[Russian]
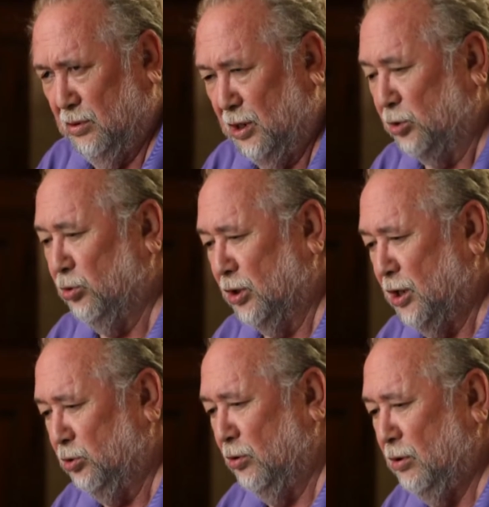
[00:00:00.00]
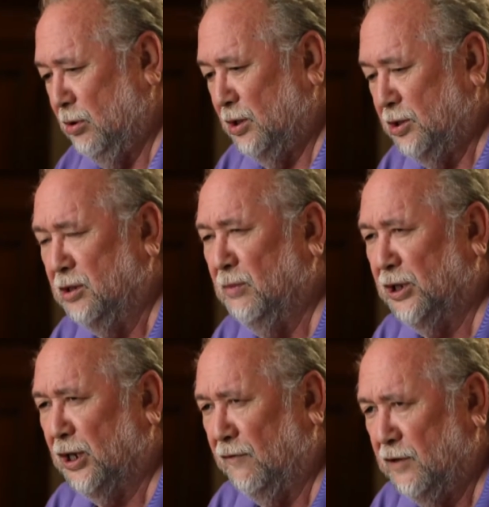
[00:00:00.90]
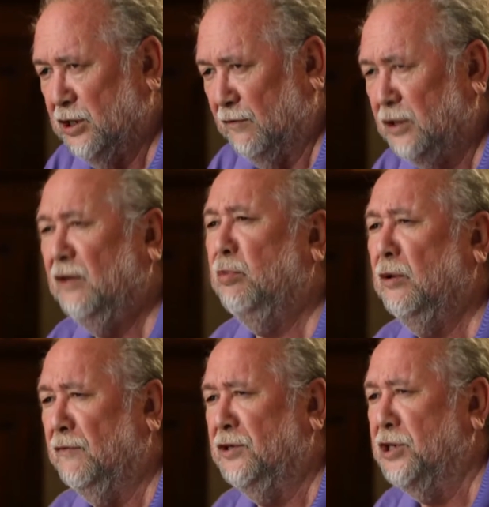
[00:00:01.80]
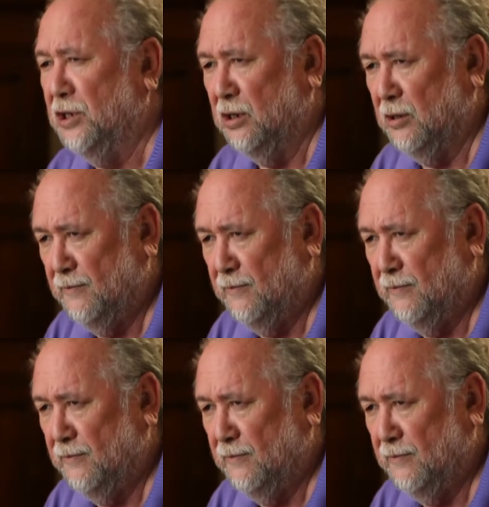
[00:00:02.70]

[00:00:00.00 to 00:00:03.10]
который готовил кинематографистов. Это был ВГИК.